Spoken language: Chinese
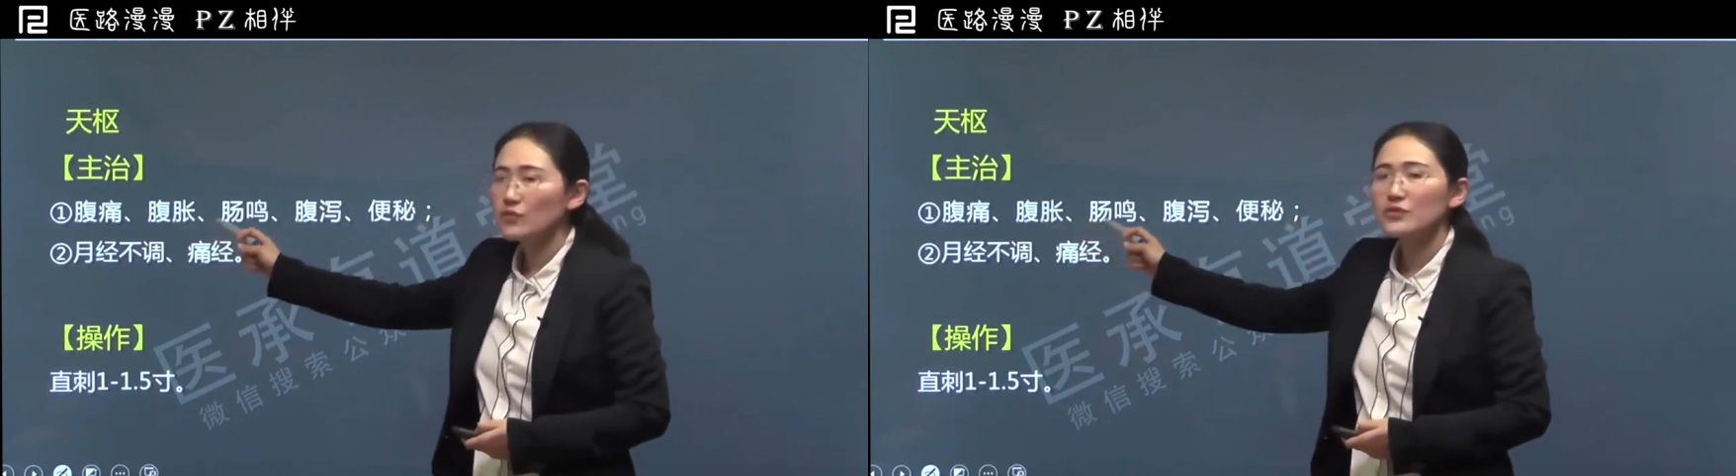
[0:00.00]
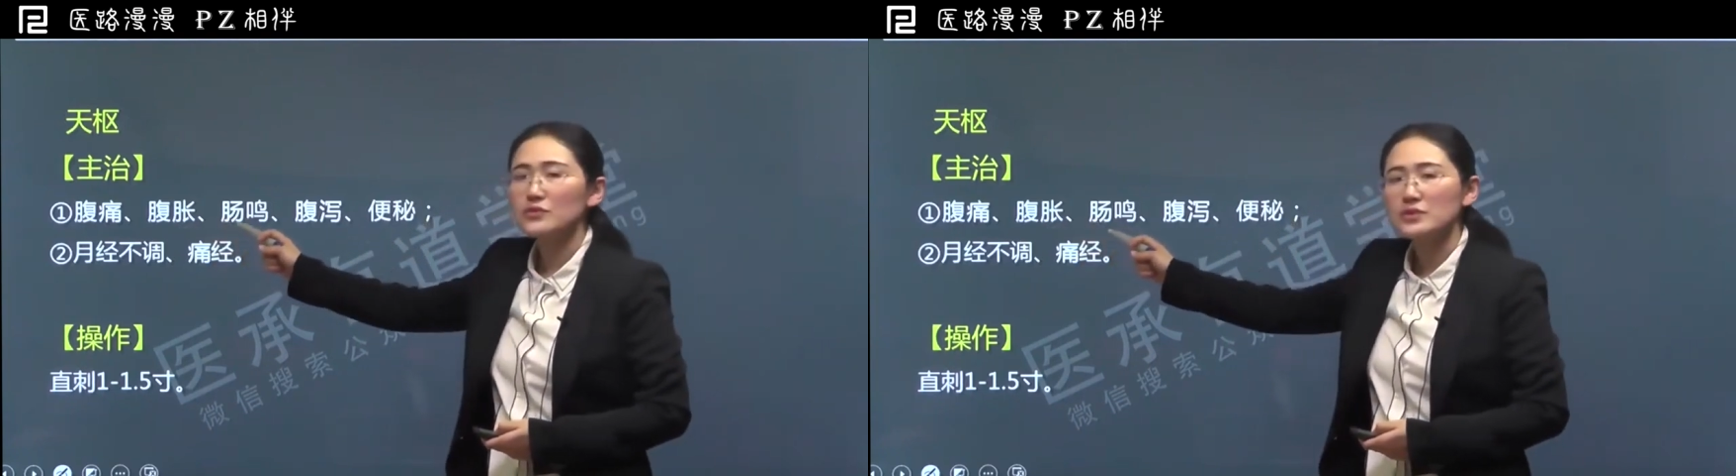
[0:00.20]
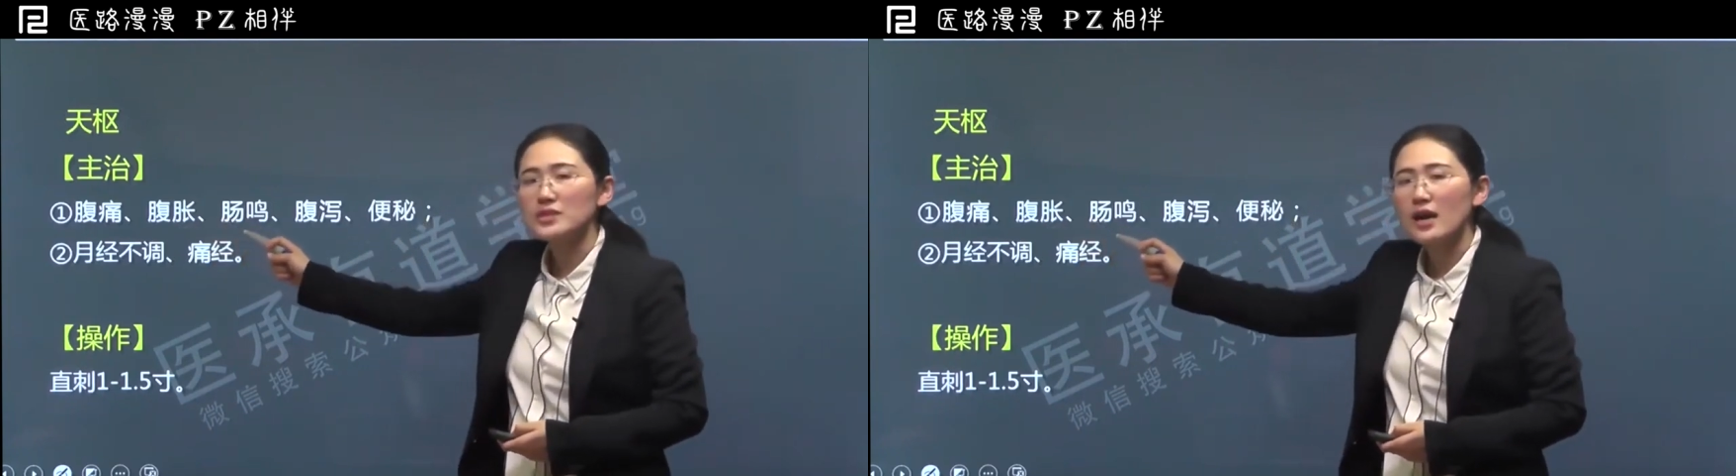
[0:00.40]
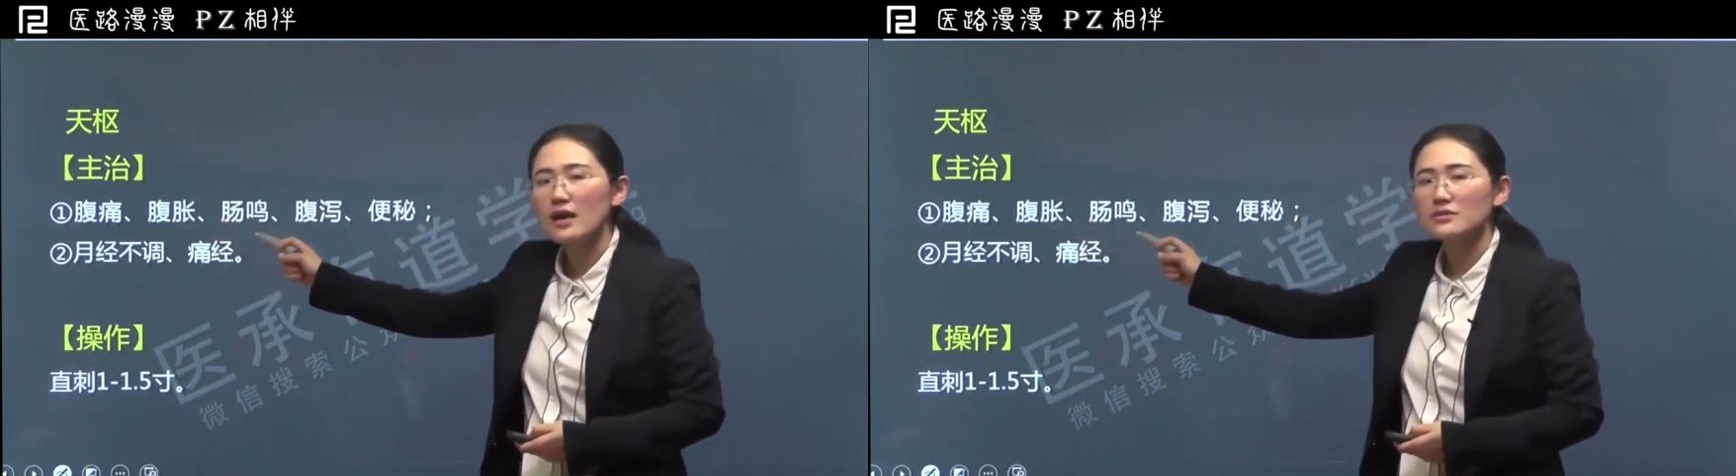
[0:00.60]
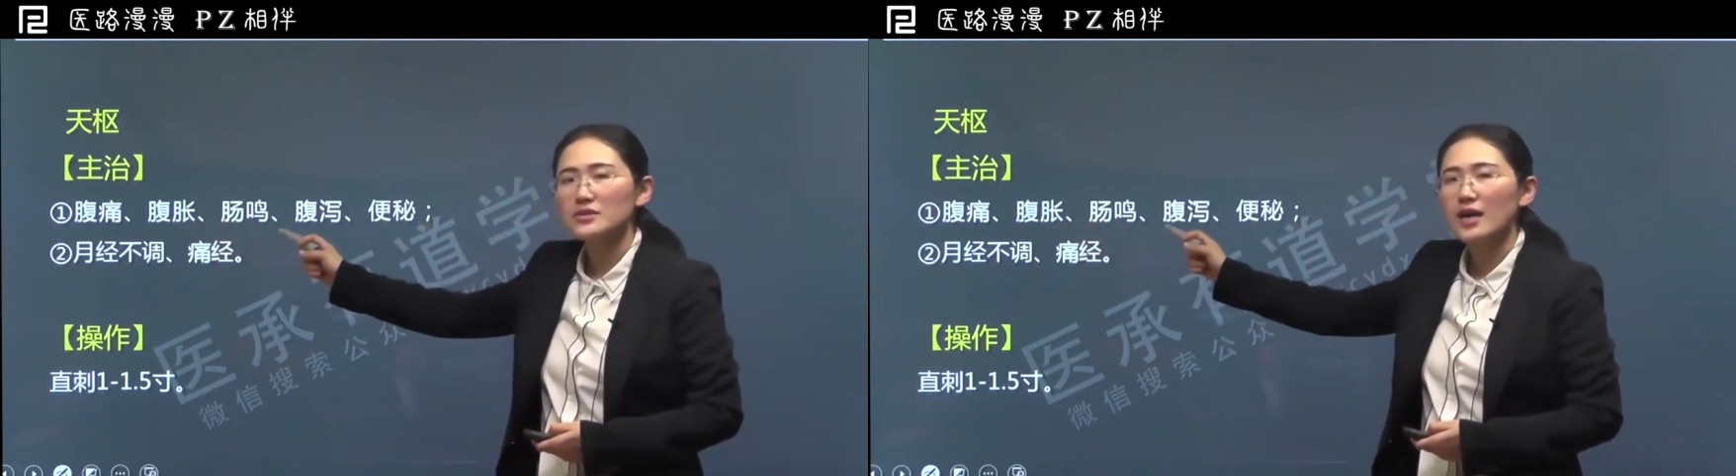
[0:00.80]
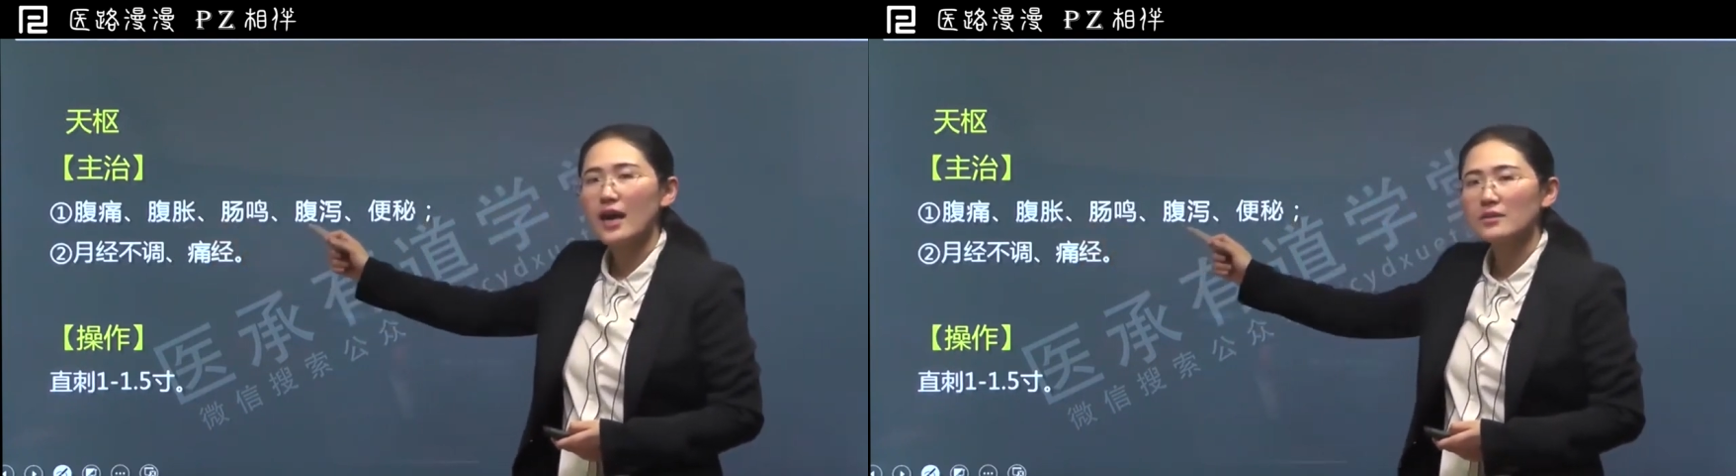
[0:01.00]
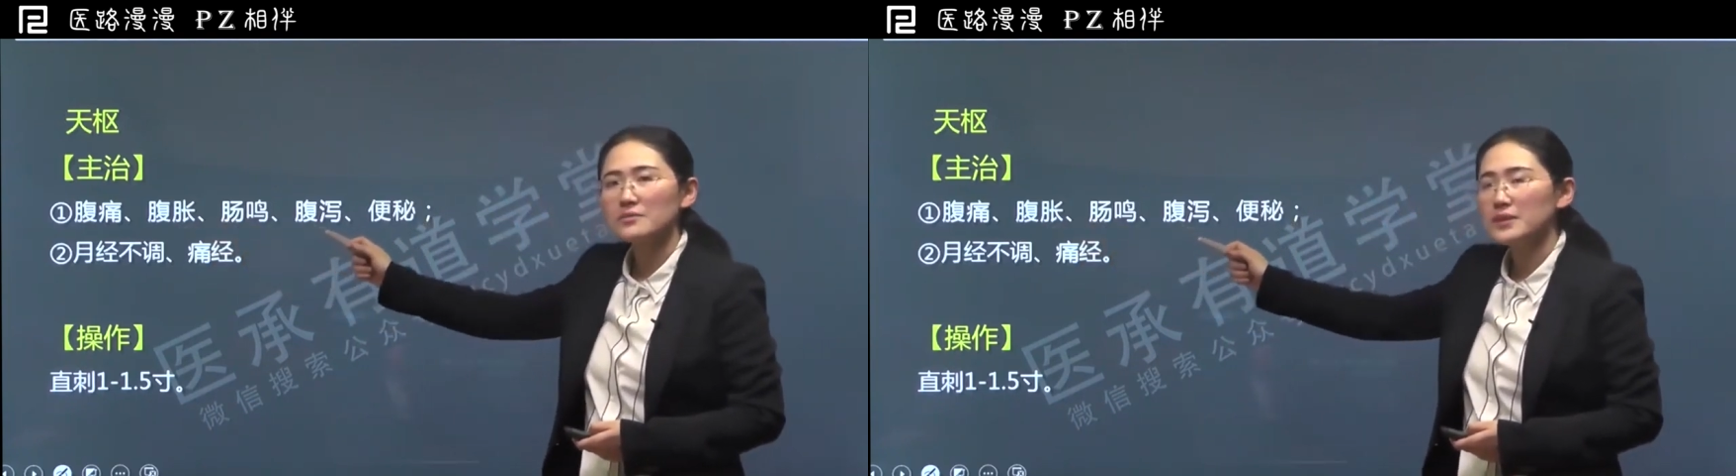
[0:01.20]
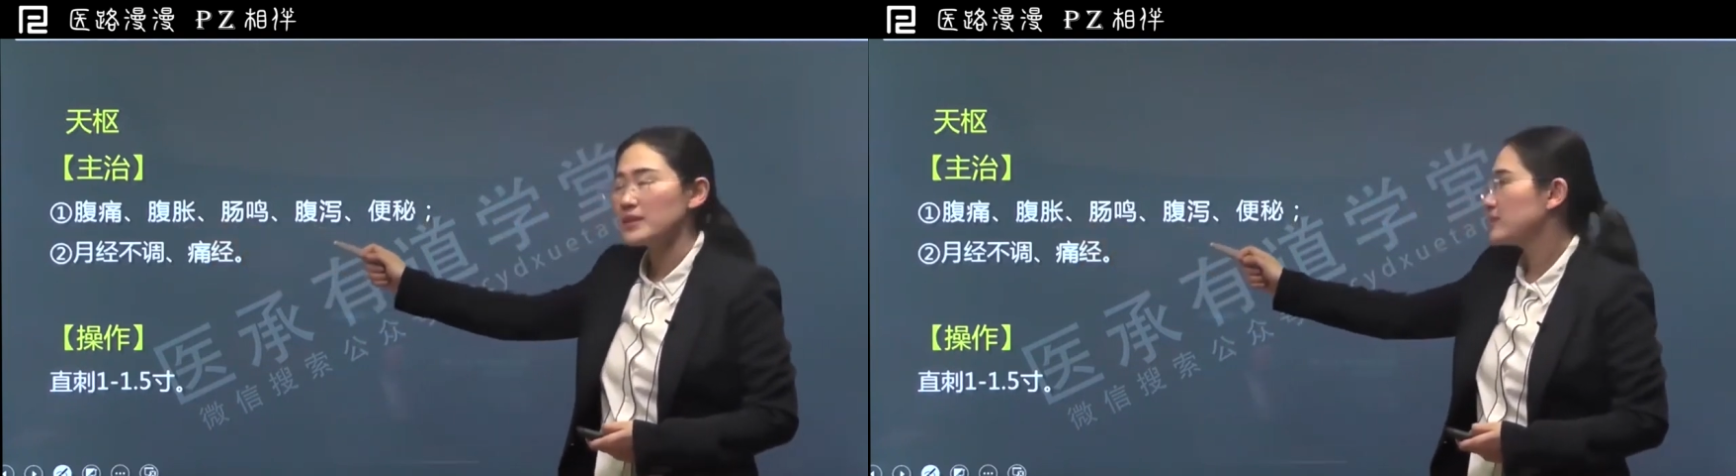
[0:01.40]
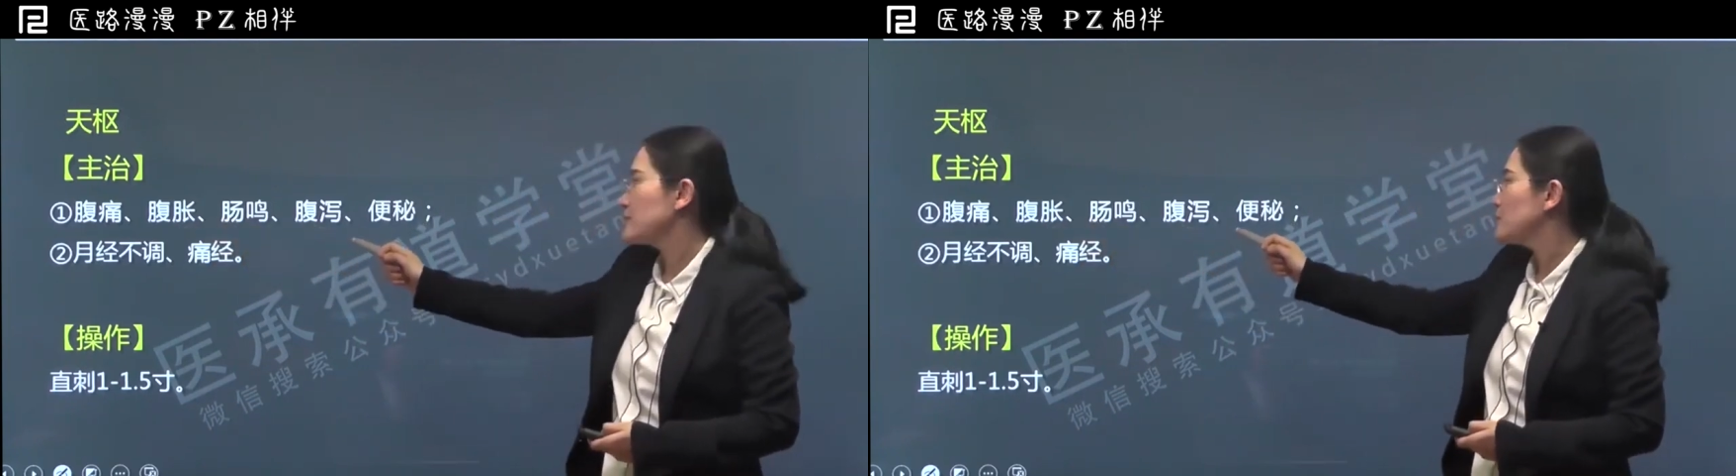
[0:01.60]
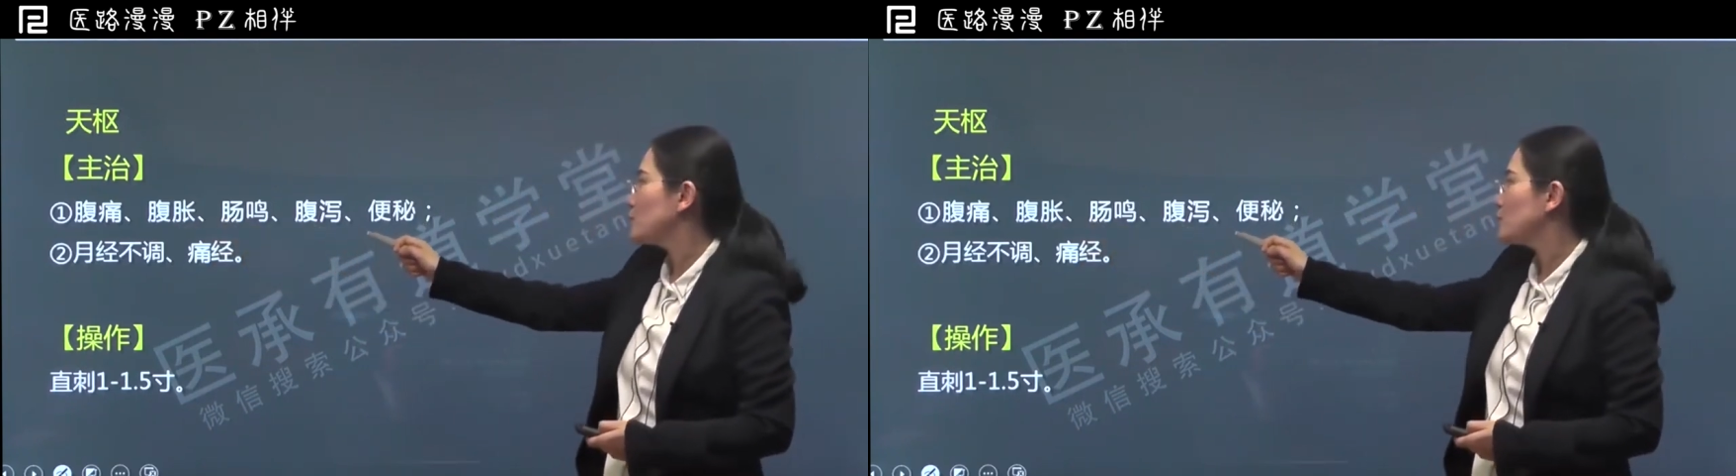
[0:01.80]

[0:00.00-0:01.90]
腹胀、肠鸣、